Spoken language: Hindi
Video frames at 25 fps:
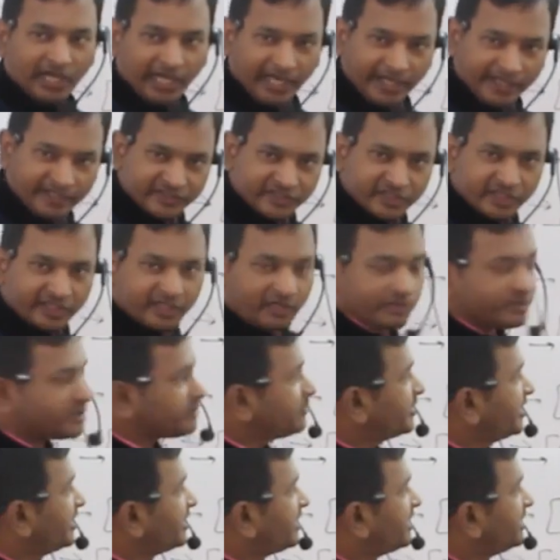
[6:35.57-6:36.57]
आयंस के टर्म्स
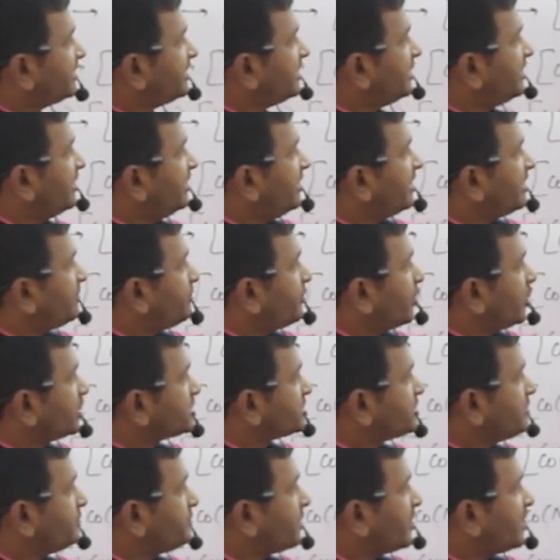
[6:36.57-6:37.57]
में देखें तो एक
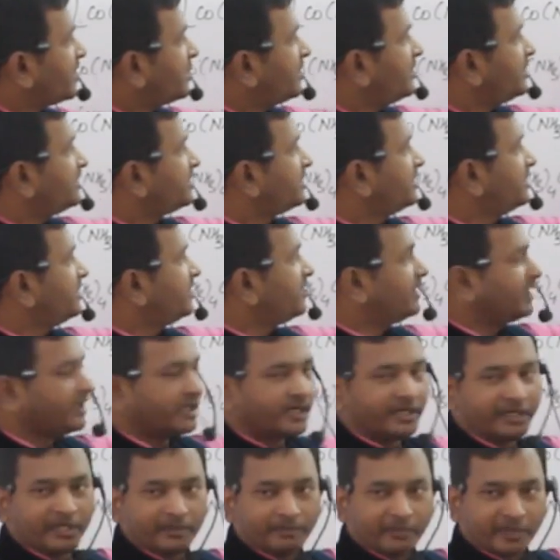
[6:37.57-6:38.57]
पॉजिटिव पार्ट तीन
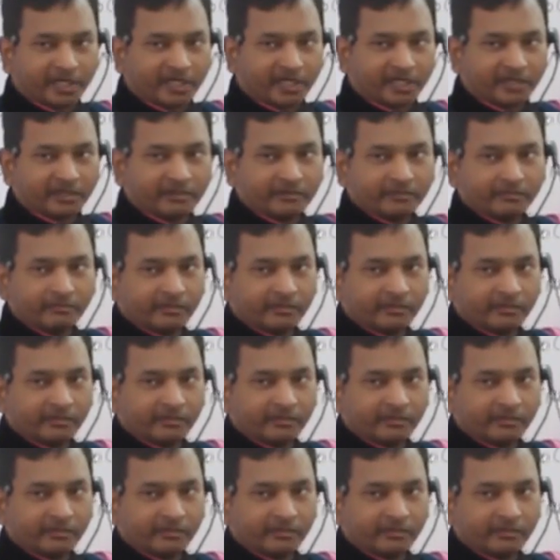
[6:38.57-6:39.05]
निगेटिव पार्ट